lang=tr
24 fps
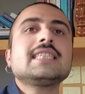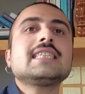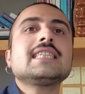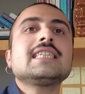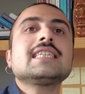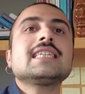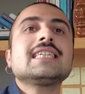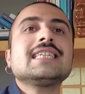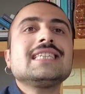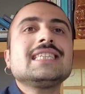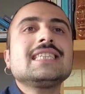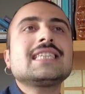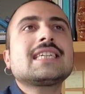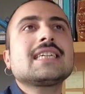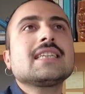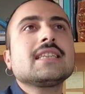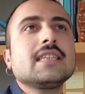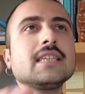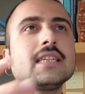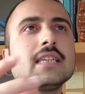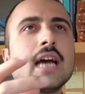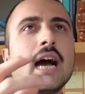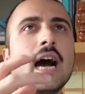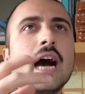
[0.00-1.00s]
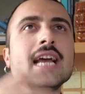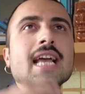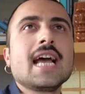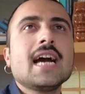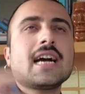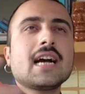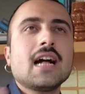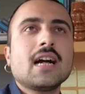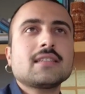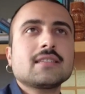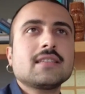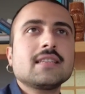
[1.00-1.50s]
Y- yıkıl, ya ayağa
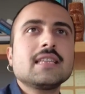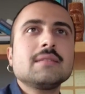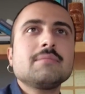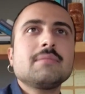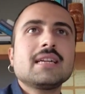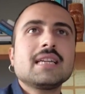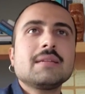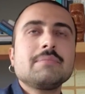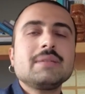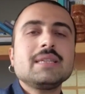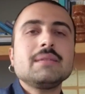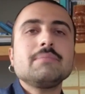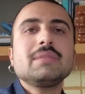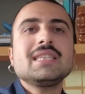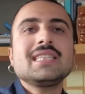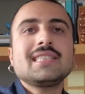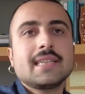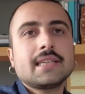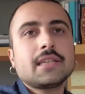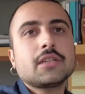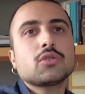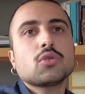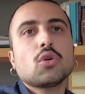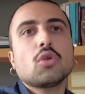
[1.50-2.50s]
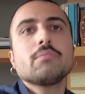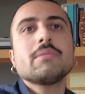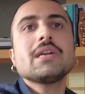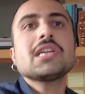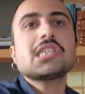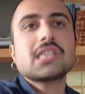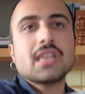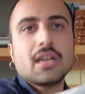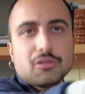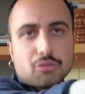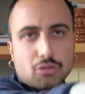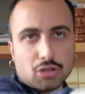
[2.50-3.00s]
kalk dedim hani bir
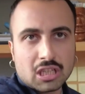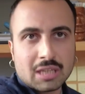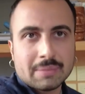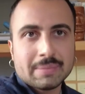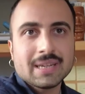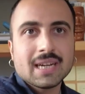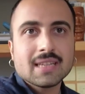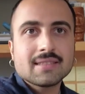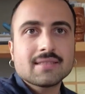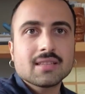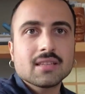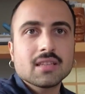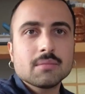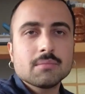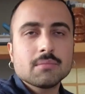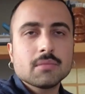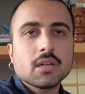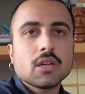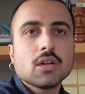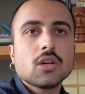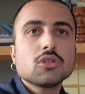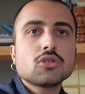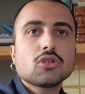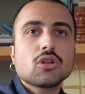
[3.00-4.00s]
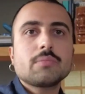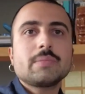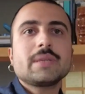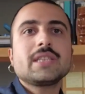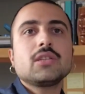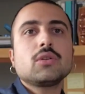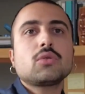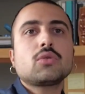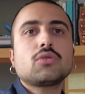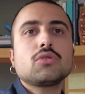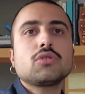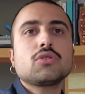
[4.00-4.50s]
1815'ten sonraki bir atılım. Sonra
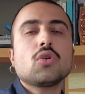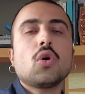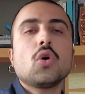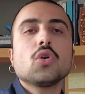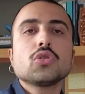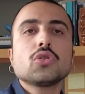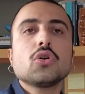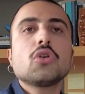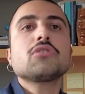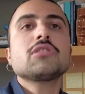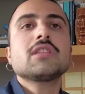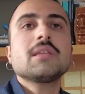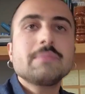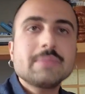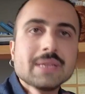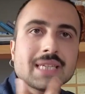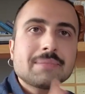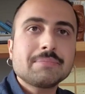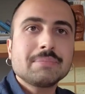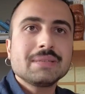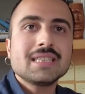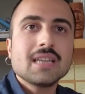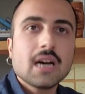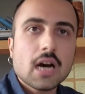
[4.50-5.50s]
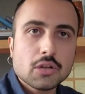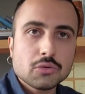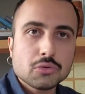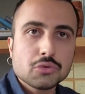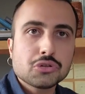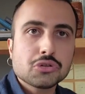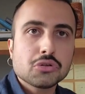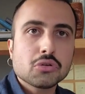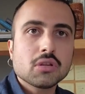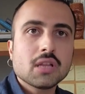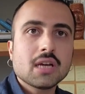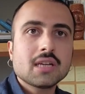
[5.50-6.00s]
1914'te bir, bir daha
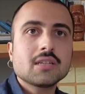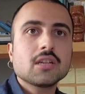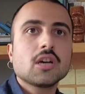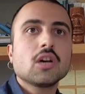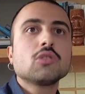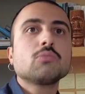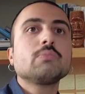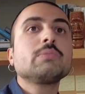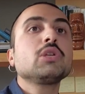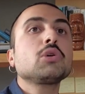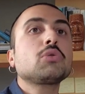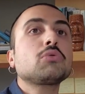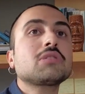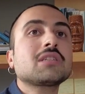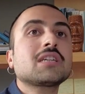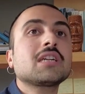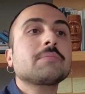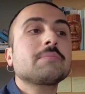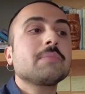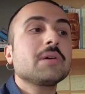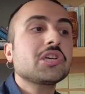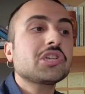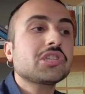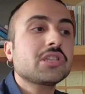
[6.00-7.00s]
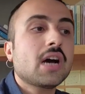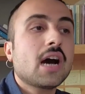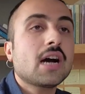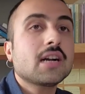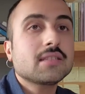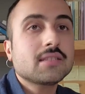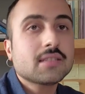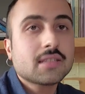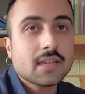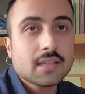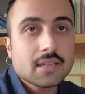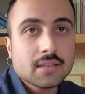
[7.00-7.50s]
düşüyorlar. 1945'te
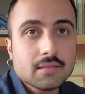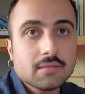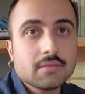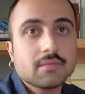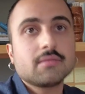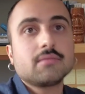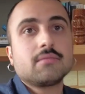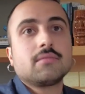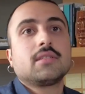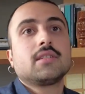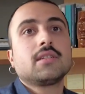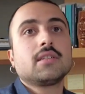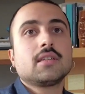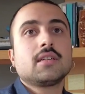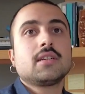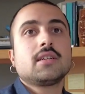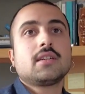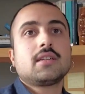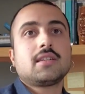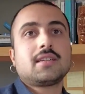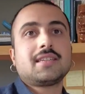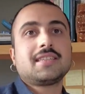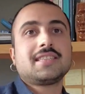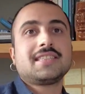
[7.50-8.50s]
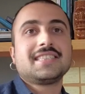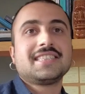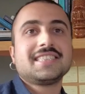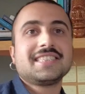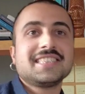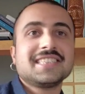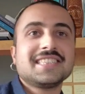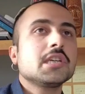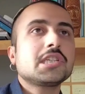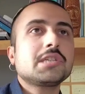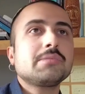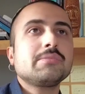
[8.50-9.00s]
artık hani hani
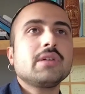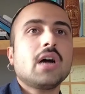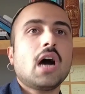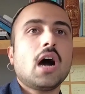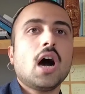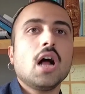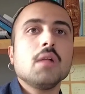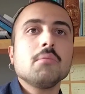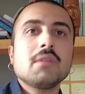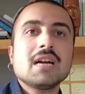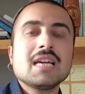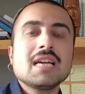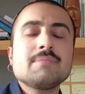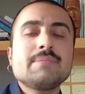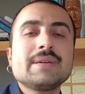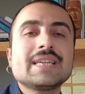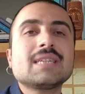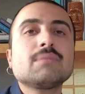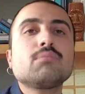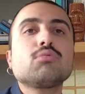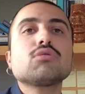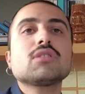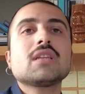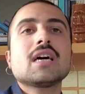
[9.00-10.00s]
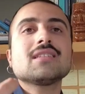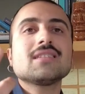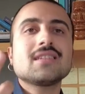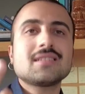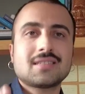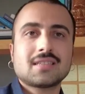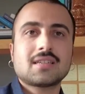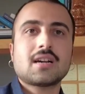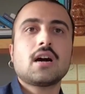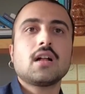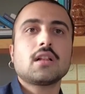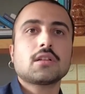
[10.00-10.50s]
e, şimdi Almanya peki buradan
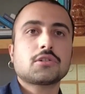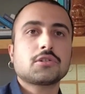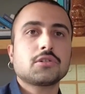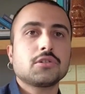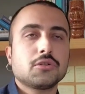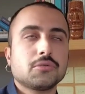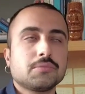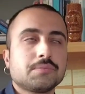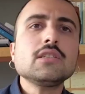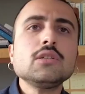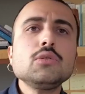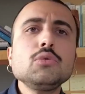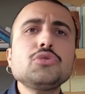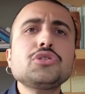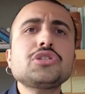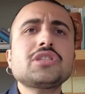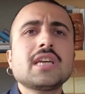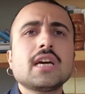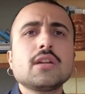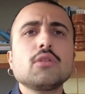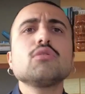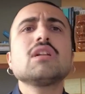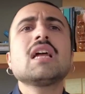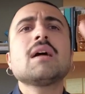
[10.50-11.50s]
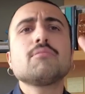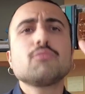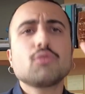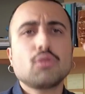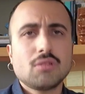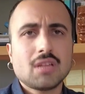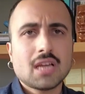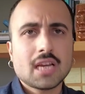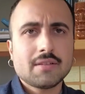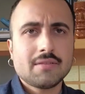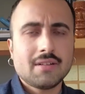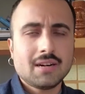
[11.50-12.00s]
nasıl kalkıyor? Üç tane önemli
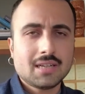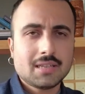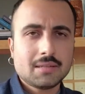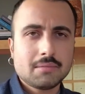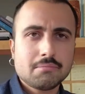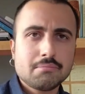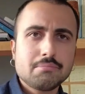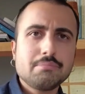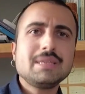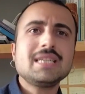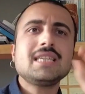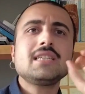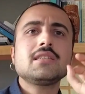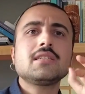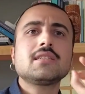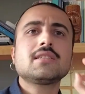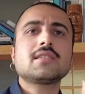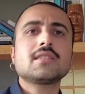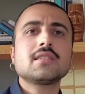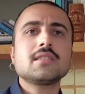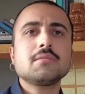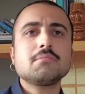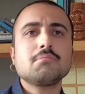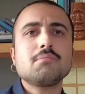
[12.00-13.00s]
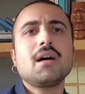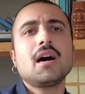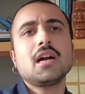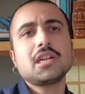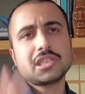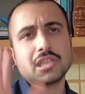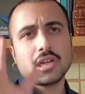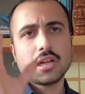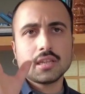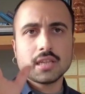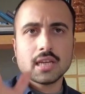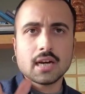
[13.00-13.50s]
olay var. Birincisi
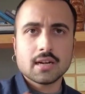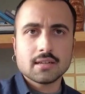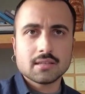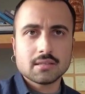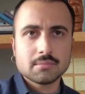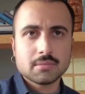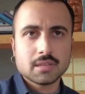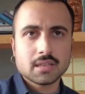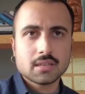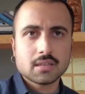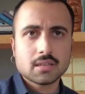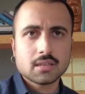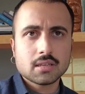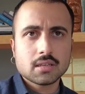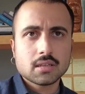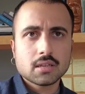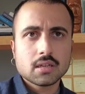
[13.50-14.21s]
Marshall yardımları.